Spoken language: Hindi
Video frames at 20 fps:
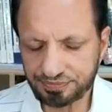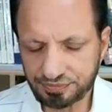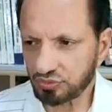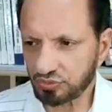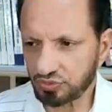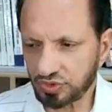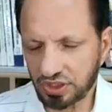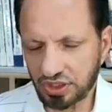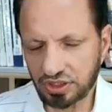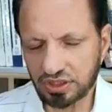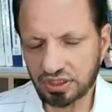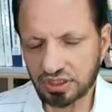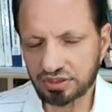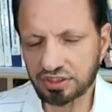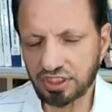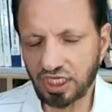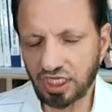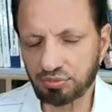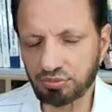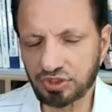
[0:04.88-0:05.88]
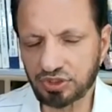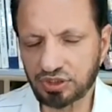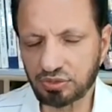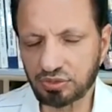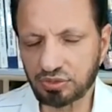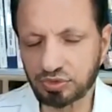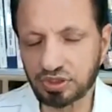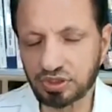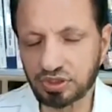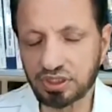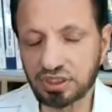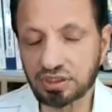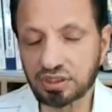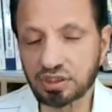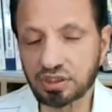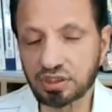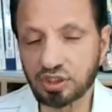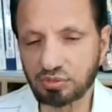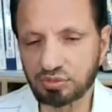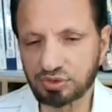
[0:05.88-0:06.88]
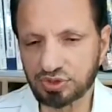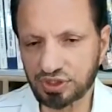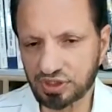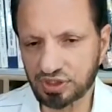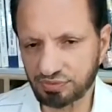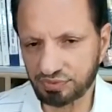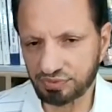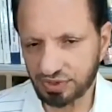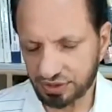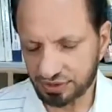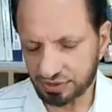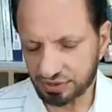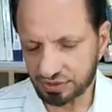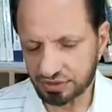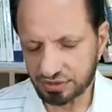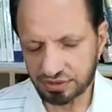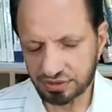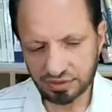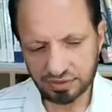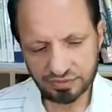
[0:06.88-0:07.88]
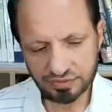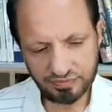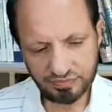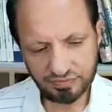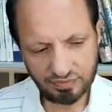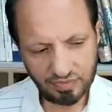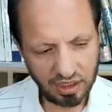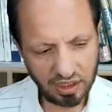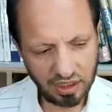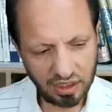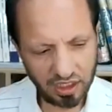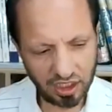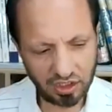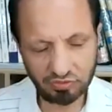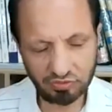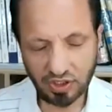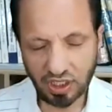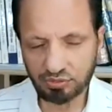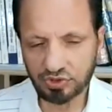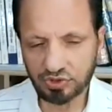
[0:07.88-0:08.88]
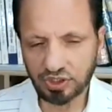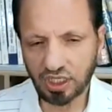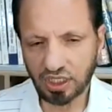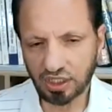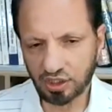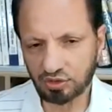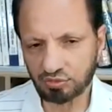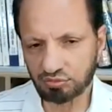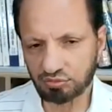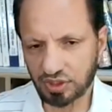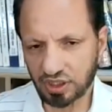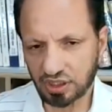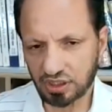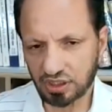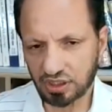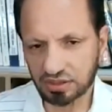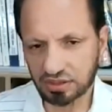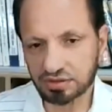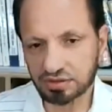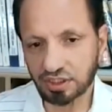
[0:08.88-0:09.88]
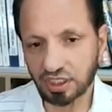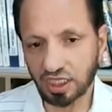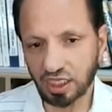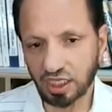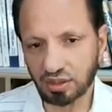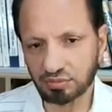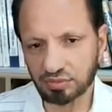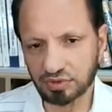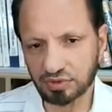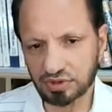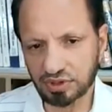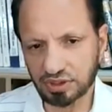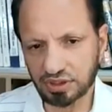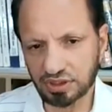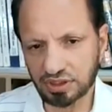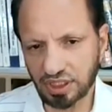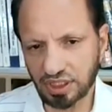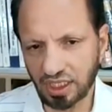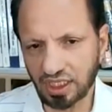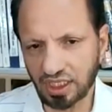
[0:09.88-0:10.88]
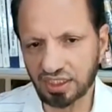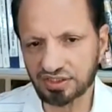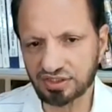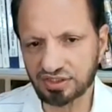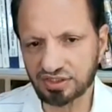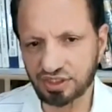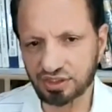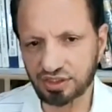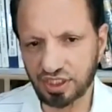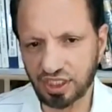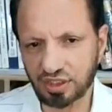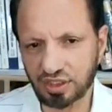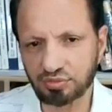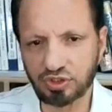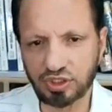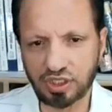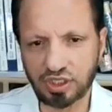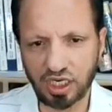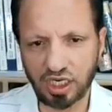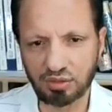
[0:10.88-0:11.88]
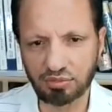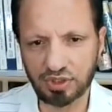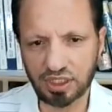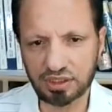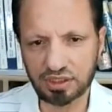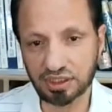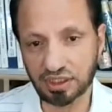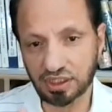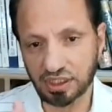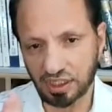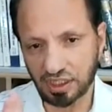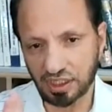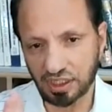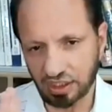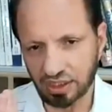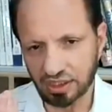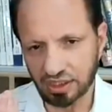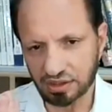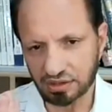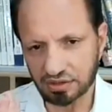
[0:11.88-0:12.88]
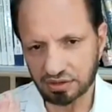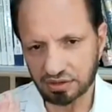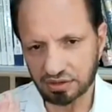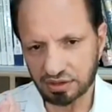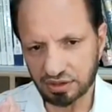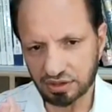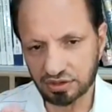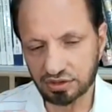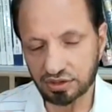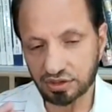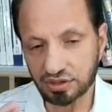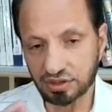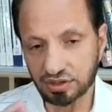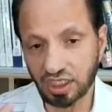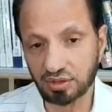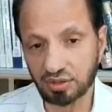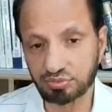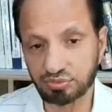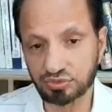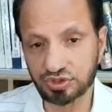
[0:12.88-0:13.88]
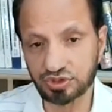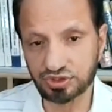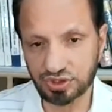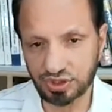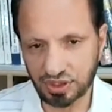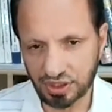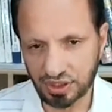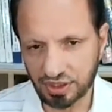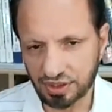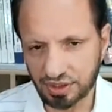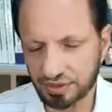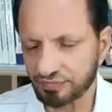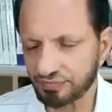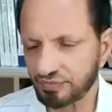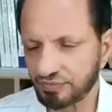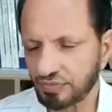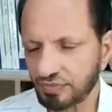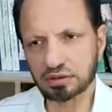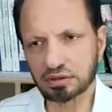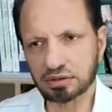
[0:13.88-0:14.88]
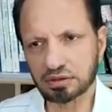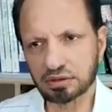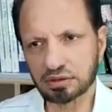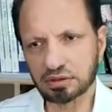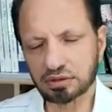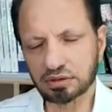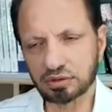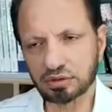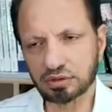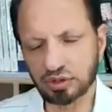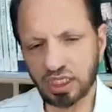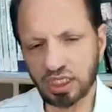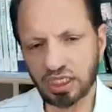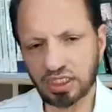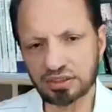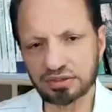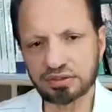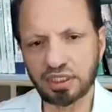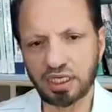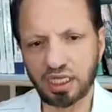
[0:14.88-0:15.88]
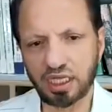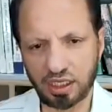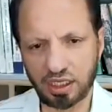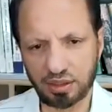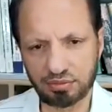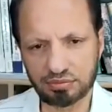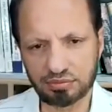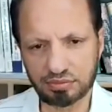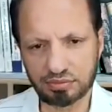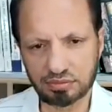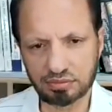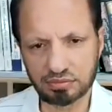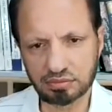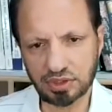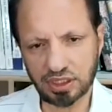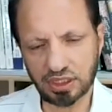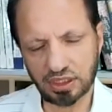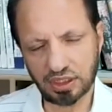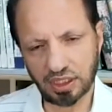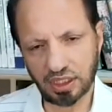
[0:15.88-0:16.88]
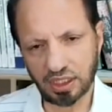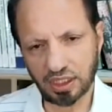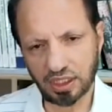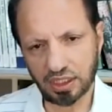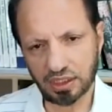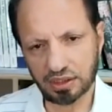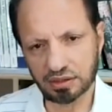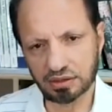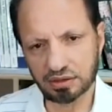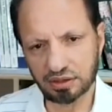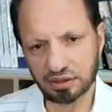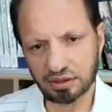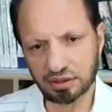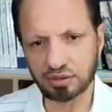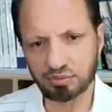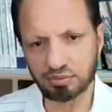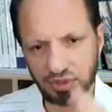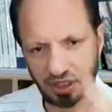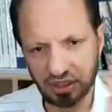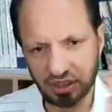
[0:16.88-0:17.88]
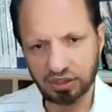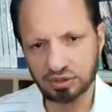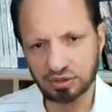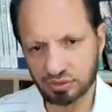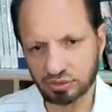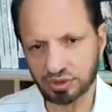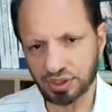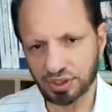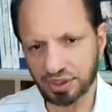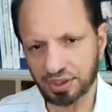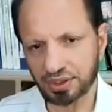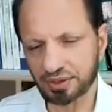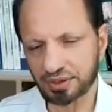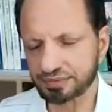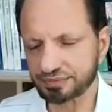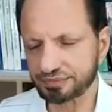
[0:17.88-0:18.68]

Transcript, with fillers: Where is the अकवाम आलम में इस्लाम की क्या हैसियत है मुकाम है ये कहाँ है इसकी क्या पोजिशन है दुनिया इस्लाम एक है एक बाकी दुनिया है